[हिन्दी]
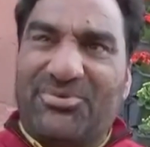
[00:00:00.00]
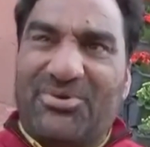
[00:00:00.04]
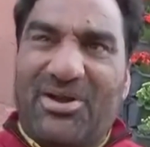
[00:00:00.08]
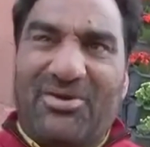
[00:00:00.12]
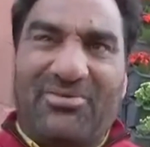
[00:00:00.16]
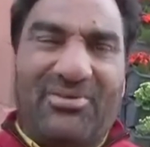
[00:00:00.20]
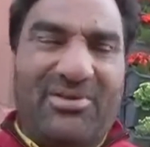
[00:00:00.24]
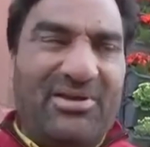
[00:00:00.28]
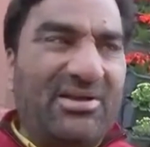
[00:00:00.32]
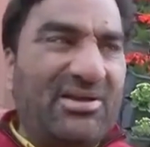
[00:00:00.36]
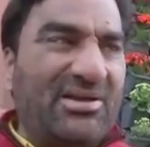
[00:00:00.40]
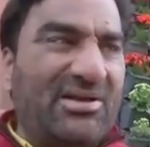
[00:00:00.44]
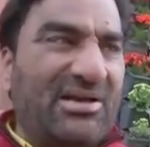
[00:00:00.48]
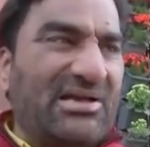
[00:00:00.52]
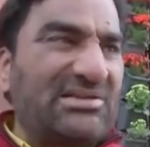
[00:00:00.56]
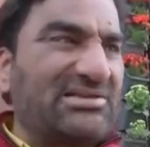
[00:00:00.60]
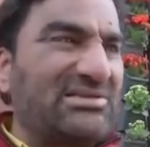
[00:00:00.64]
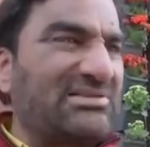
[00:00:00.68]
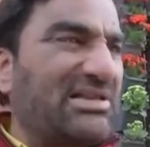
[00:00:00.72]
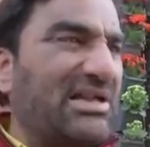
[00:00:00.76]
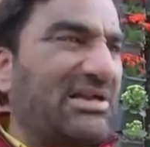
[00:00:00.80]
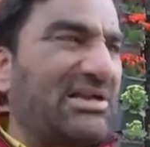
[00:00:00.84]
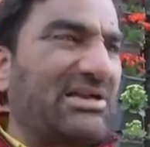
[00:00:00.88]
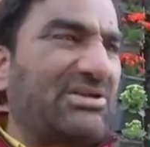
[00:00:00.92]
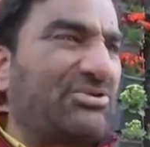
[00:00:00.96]
चुनाव है
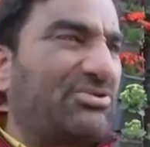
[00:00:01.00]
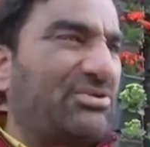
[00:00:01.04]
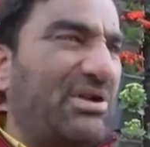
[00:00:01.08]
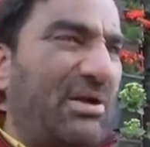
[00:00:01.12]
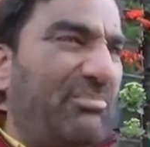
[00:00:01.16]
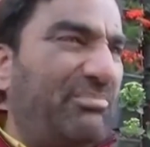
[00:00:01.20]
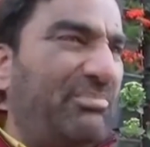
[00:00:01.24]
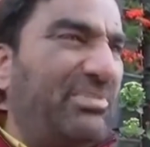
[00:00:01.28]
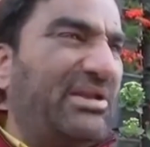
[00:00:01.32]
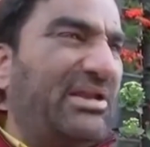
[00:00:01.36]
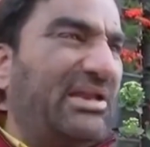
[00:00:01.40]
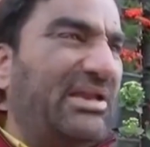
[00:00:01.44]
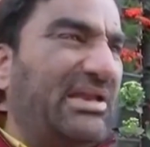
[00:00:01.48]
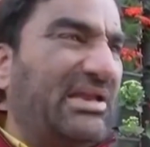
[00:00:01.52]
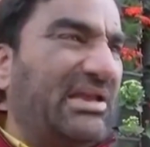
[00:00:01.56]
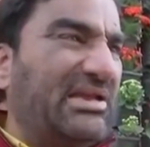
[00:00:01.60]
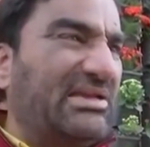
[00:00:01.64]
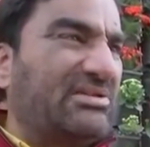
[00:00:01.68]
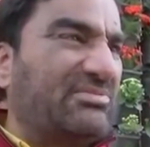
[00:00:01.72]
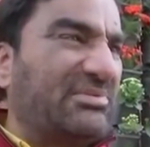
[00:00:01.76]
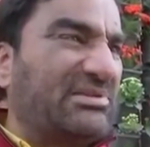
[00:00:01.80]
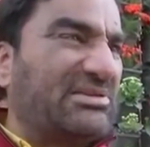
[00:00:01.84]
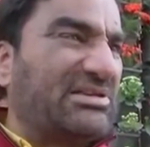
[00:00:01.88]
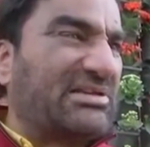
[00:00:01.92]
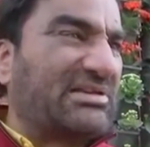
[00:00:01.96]
राजस्थान का तो नाम भी नहीं लिया
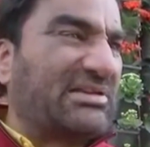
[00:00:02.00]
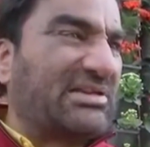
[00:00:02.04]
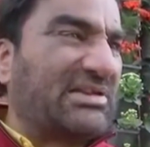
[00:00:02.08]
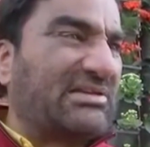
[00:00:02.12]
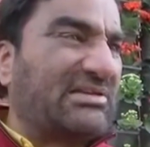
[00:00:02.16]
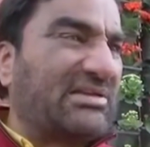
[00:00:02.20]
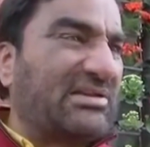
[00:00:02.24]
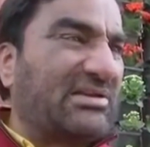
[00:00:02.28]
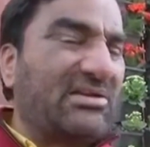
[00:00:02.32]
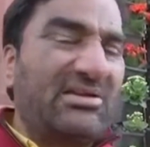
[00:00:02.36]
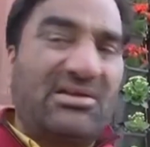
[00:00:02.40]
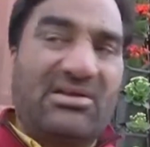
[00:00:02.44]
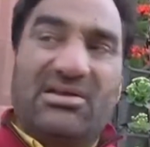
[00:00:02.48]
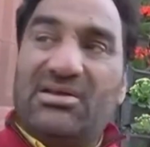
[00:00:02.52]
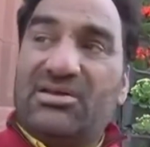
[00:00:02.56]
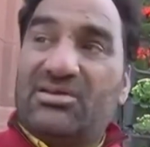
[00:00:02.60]
इस बजट के अंदर